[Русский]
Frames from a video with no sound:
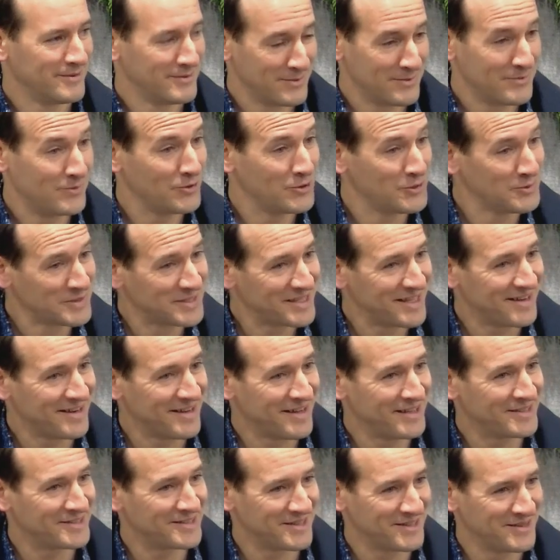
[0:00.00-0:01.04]
Будем
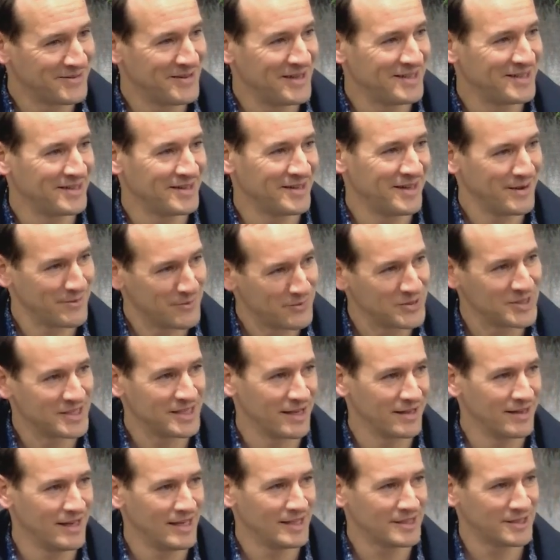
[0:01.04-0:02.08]
стараться, давайте так, вы
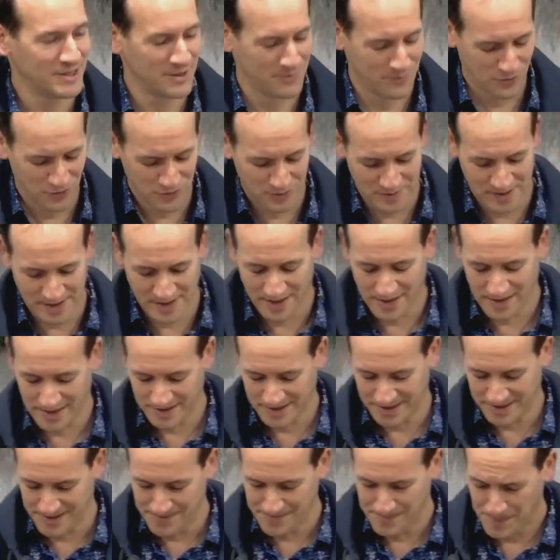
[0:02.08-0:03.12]
согласны и будем
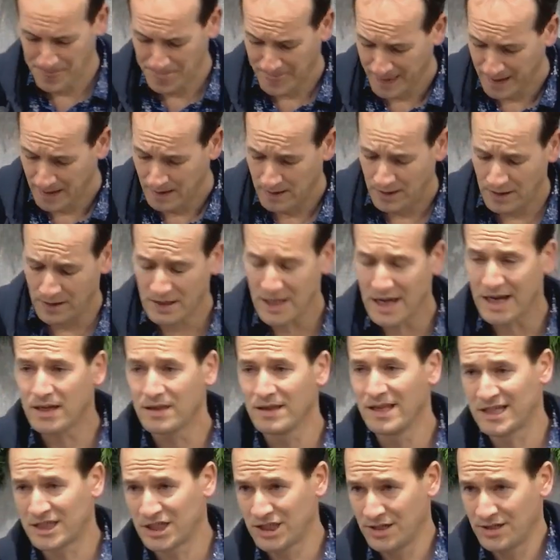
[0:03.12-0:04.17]
стараться. Итак,
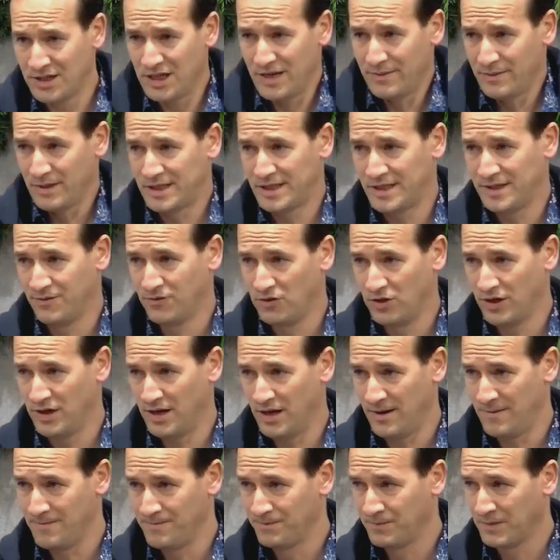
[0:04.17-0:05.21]
наша тема
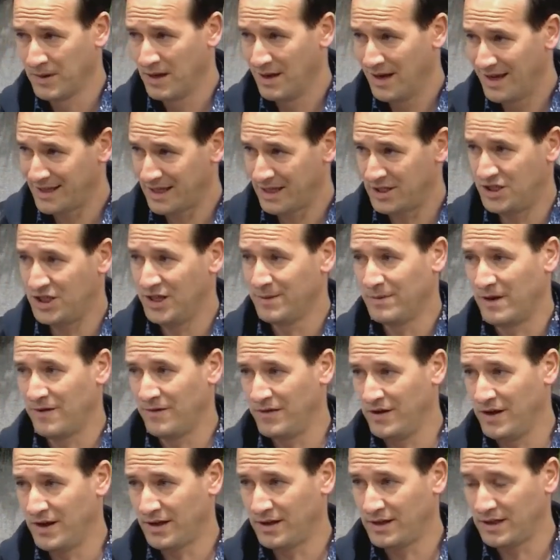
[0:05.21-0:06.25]
сегодня – это тема
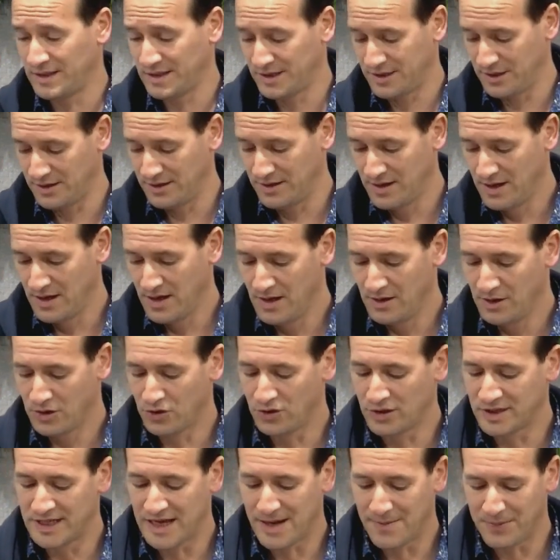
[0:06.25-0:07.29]
верности.
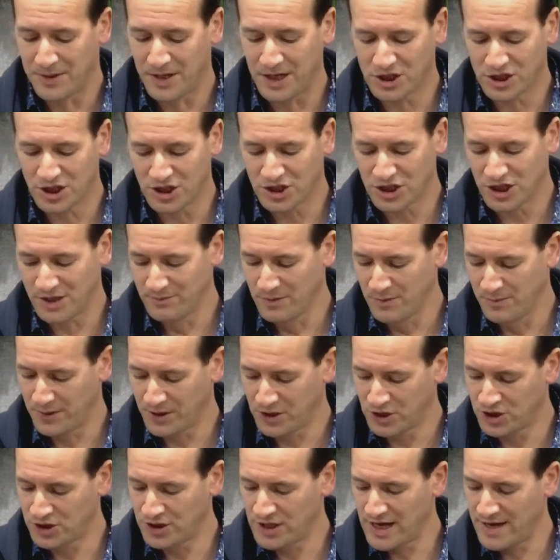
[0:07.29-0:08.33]
Друзья, прежде чем мы
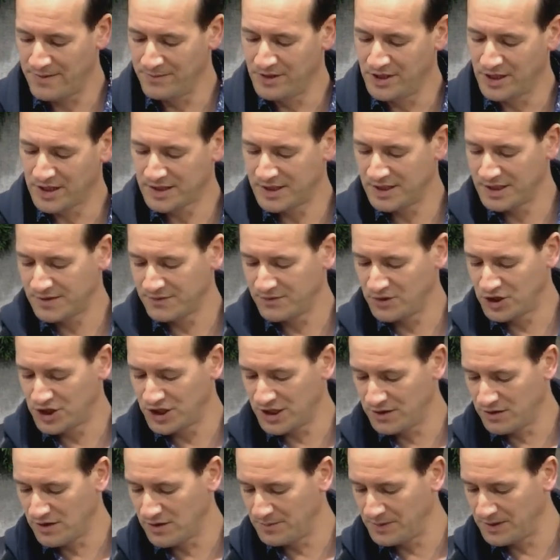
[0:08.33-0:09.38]
прочитаем тексты
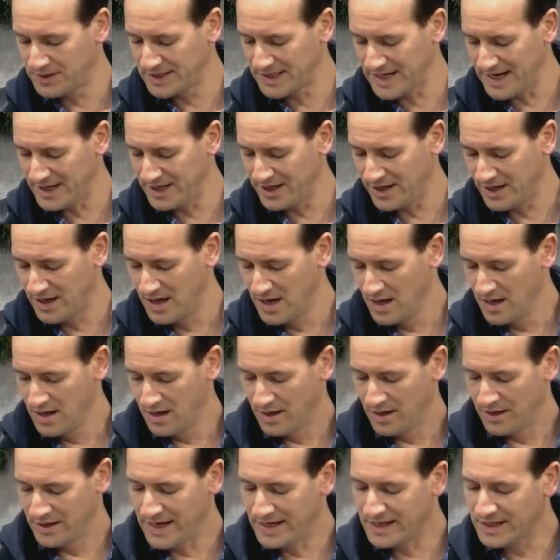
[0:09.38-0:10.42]
Священного Писания,
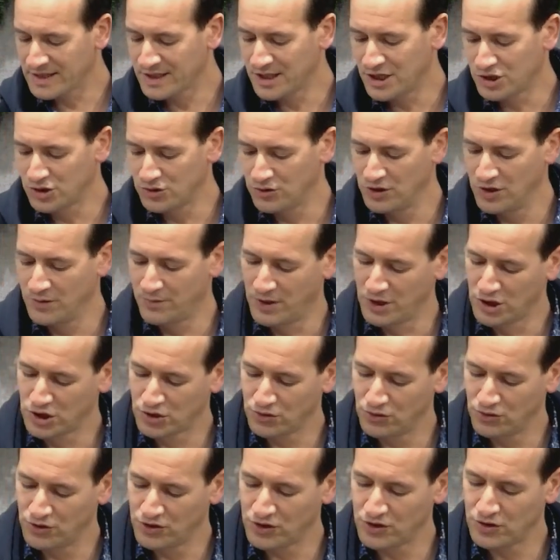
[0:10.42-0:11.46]
я расскажу
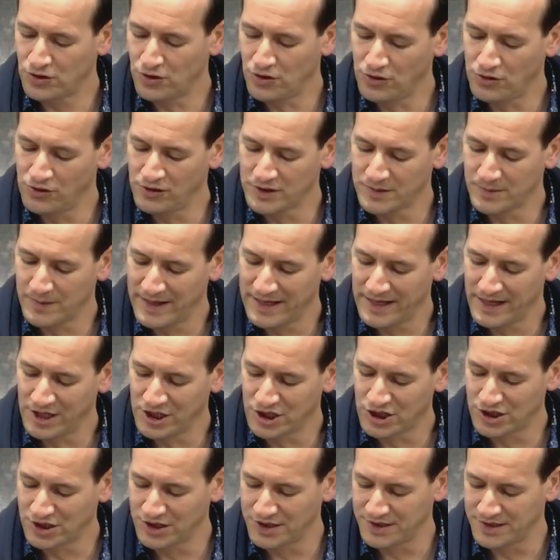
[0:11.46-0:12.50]
небольшую историю из моей
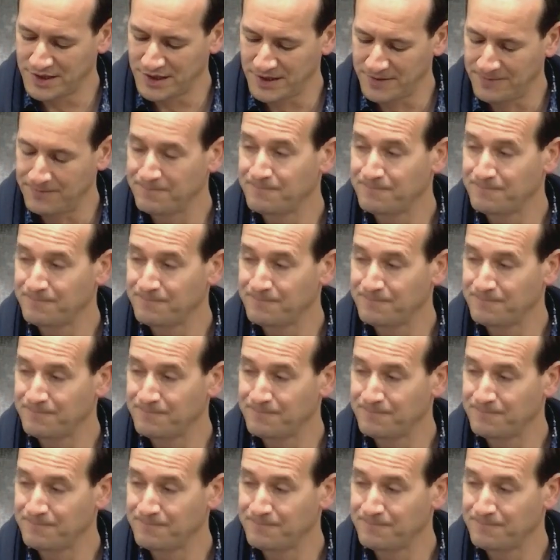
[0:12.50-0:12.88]
жизни.